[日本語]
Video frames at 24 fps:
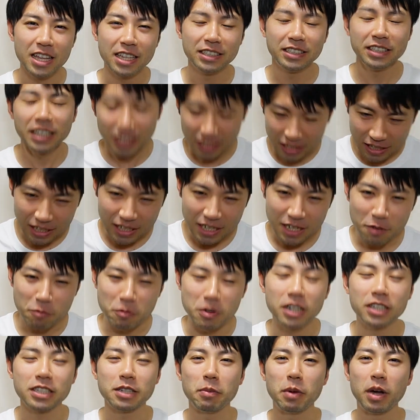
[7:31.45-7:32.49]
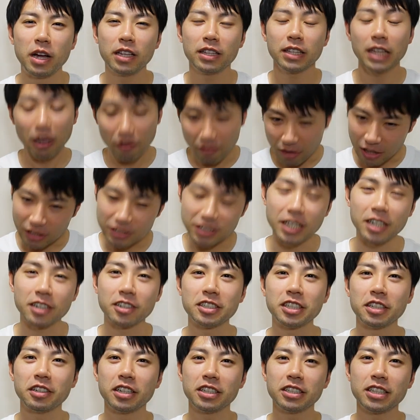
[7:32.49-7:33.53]
ぜひ、皆様、タワーチェック
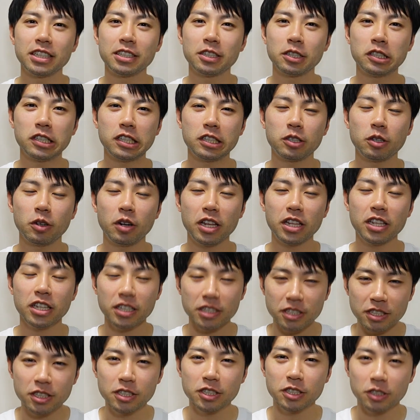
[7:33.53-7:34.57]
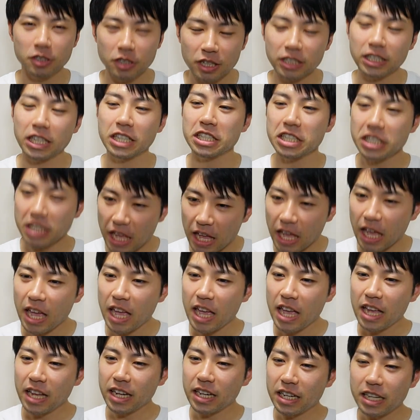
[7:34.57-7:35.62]
してください。そして、それに続く形で、
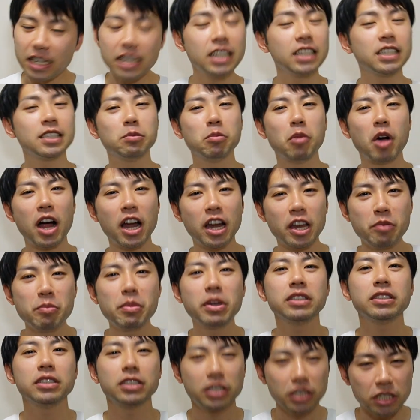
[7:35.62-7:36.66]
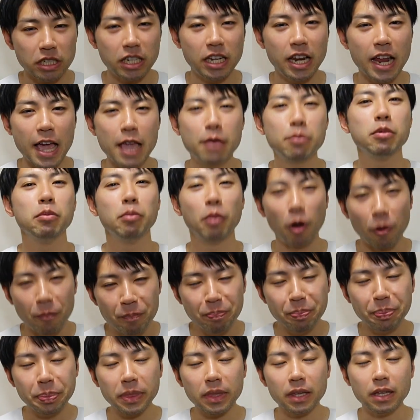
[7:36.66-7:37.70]
リリースもありますし、ライブ
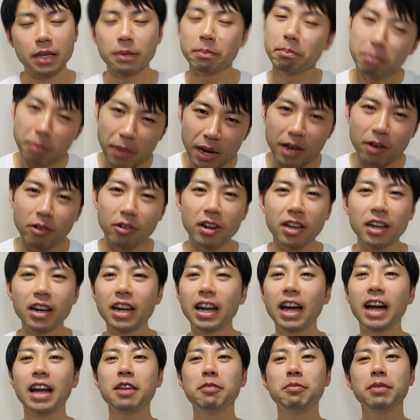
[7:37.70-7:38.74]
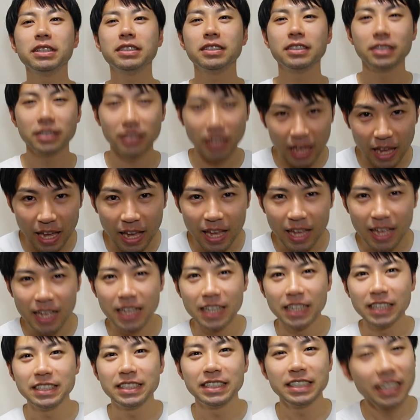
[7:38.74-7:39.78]
もいっぱいこれからありますんで、
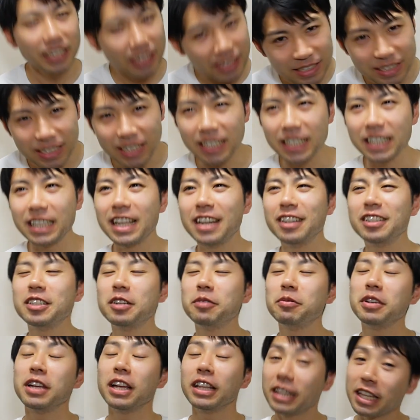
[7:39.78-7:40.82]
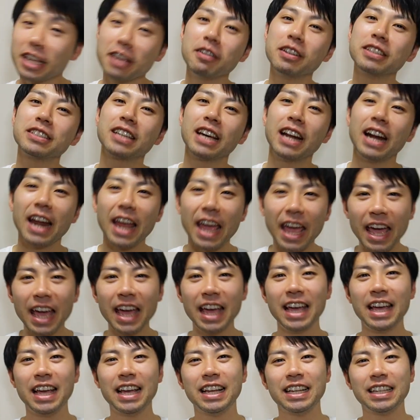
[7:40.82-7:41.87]
ぜひぜひ、ダルジャブやっていきますからね。
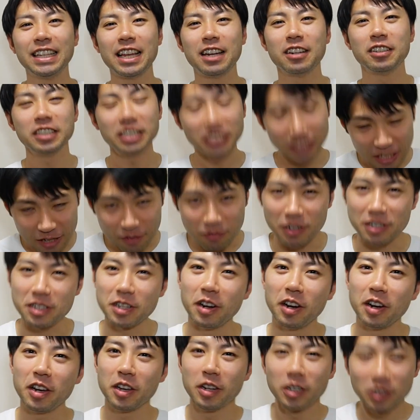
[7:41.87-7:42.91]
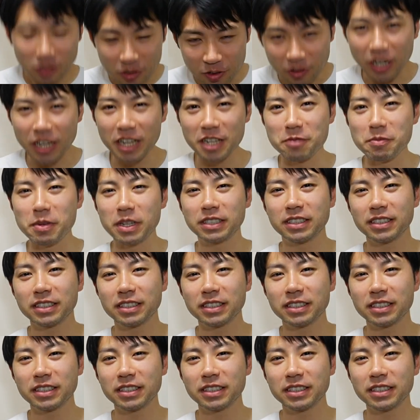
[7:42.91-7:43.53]
楽しんでいきましょう。よろしくお願いしま